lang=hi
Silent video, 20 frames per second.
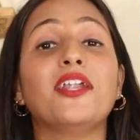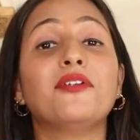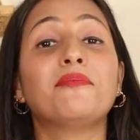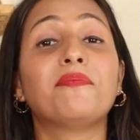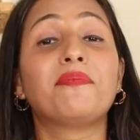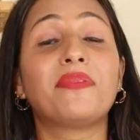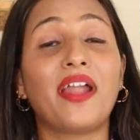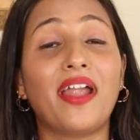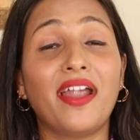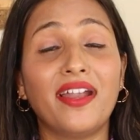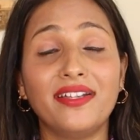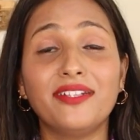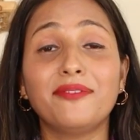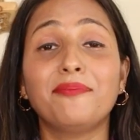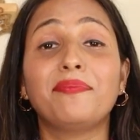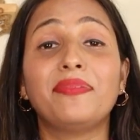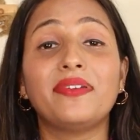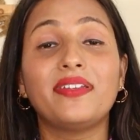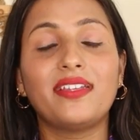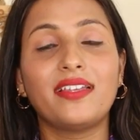एंड
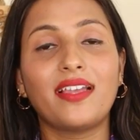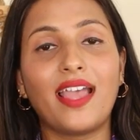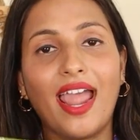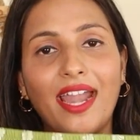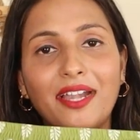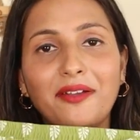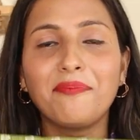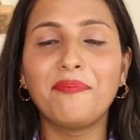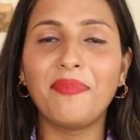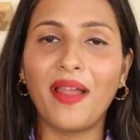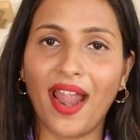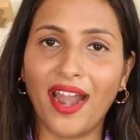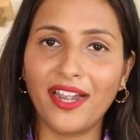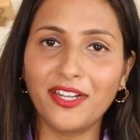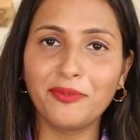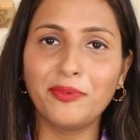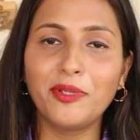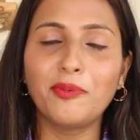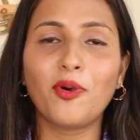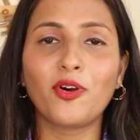पैंट एंड
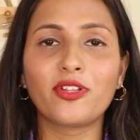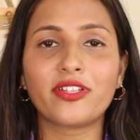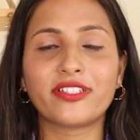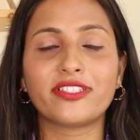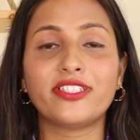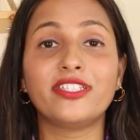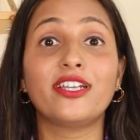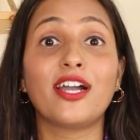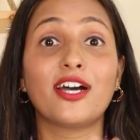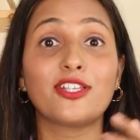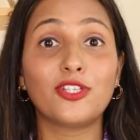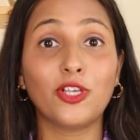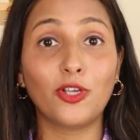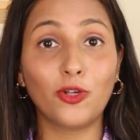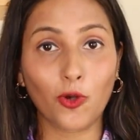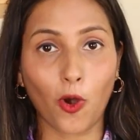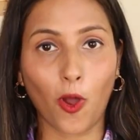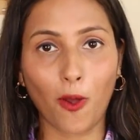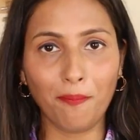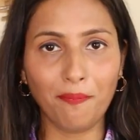पैंट भी बहुत अच्छी खासी
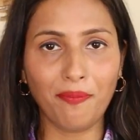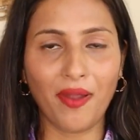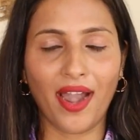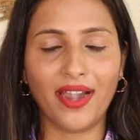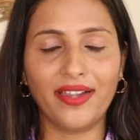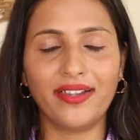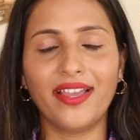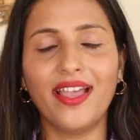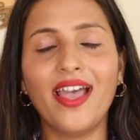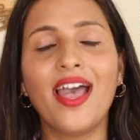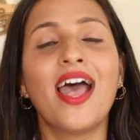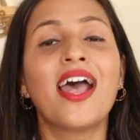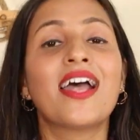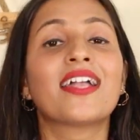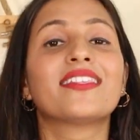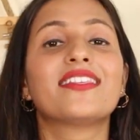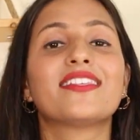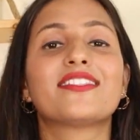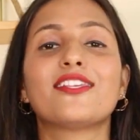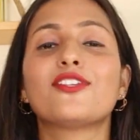क्रॉप पैंट है
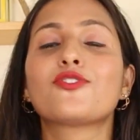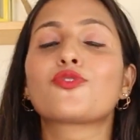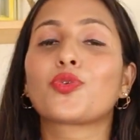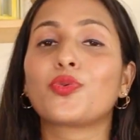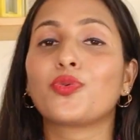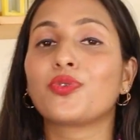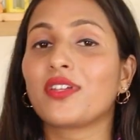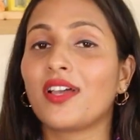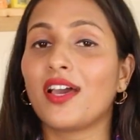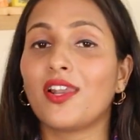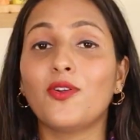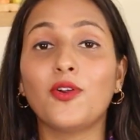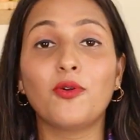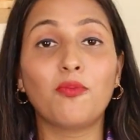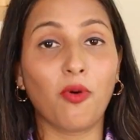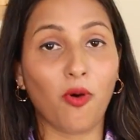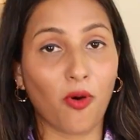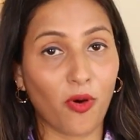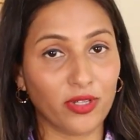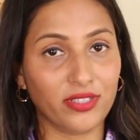जिससे सूट का
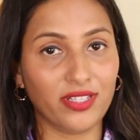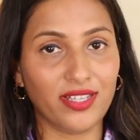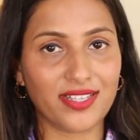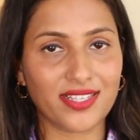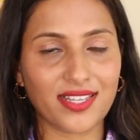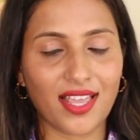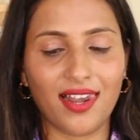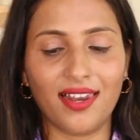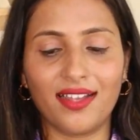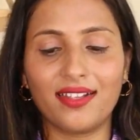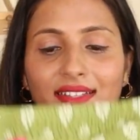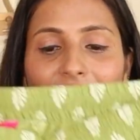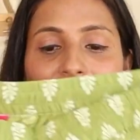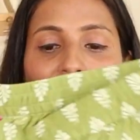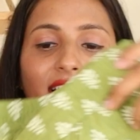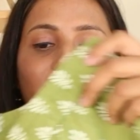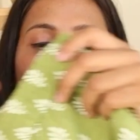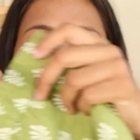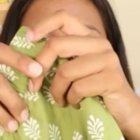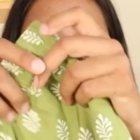लुक बहुत ही अच्छा लगता
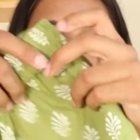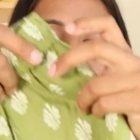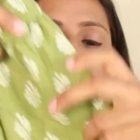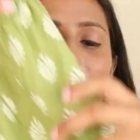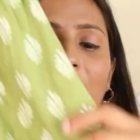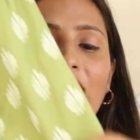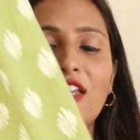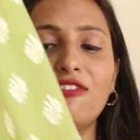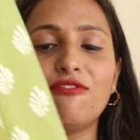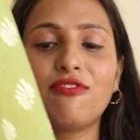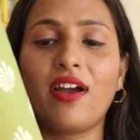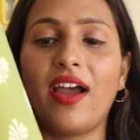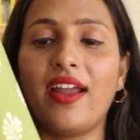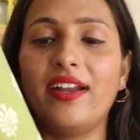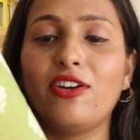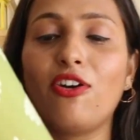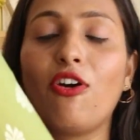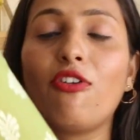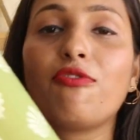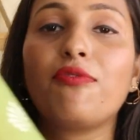है इस पर जो लीव
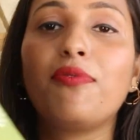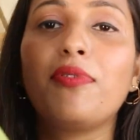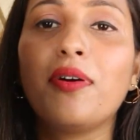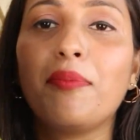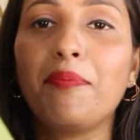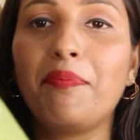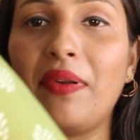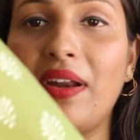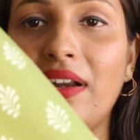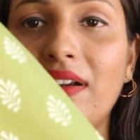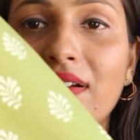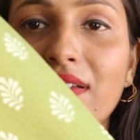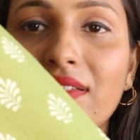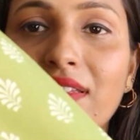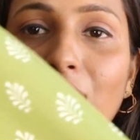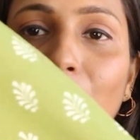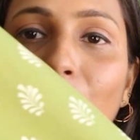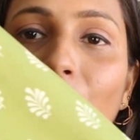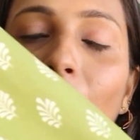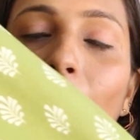काइंड ऑफ प्रिंट
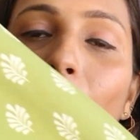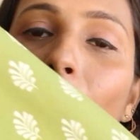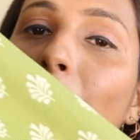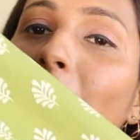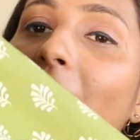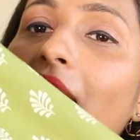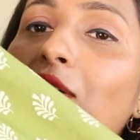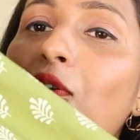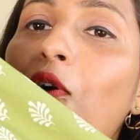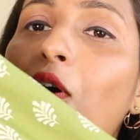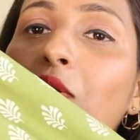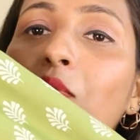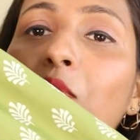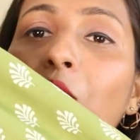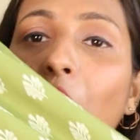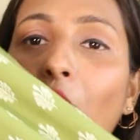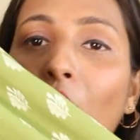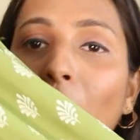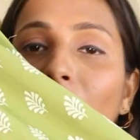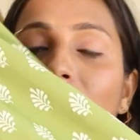दी हुए ओ माई गॉड
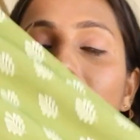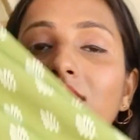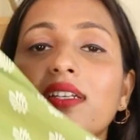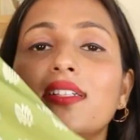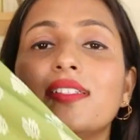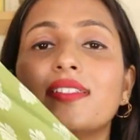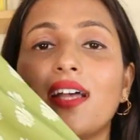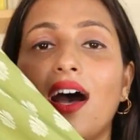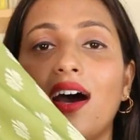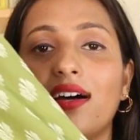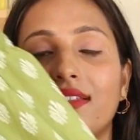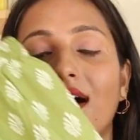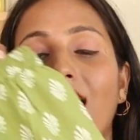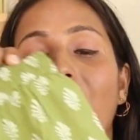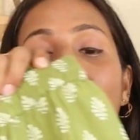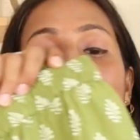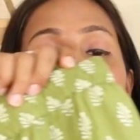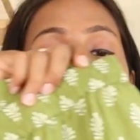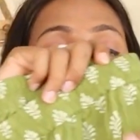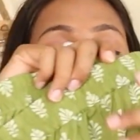बहुत ही
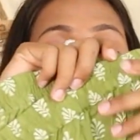ज़्यादा